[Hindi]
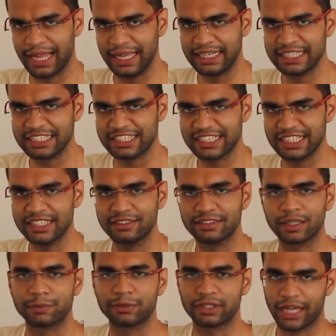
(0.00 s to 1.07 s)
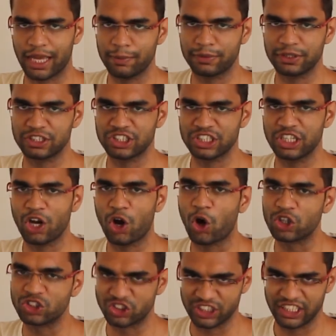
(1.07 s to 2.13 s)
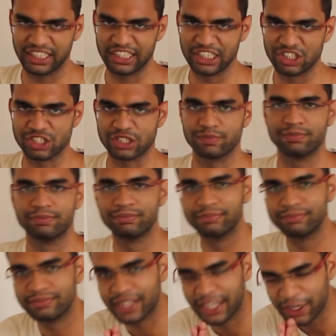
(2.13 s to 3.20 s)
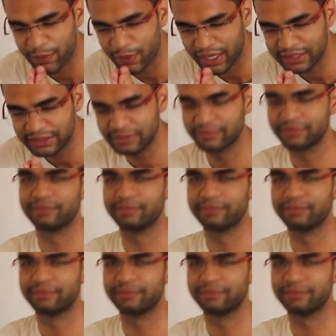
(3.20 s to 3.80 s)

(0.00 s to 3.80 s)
लाइक कीजिए सब्सक्राइब कीजिए और शेयर कीजिए धन्यवाद